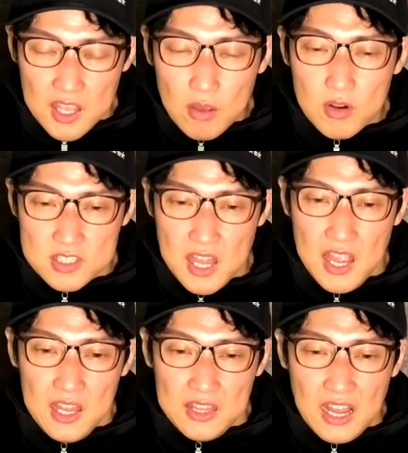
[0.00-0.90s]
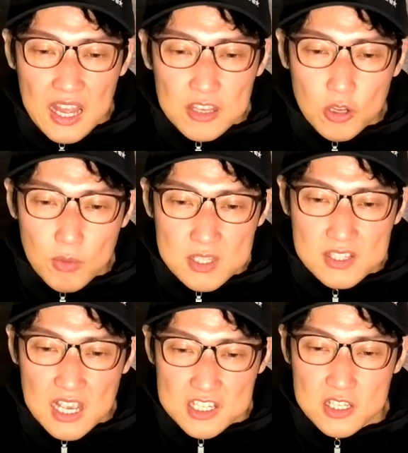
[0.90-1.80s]
結構ですね、長い距離わざわ
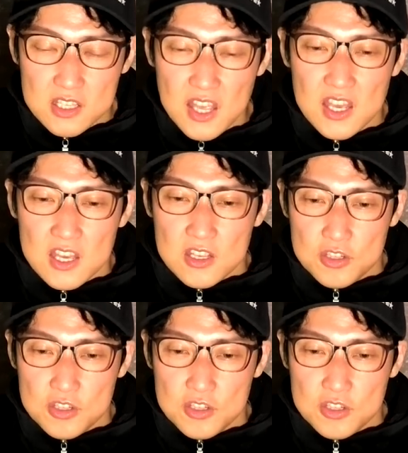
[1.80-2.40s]
ざ走って、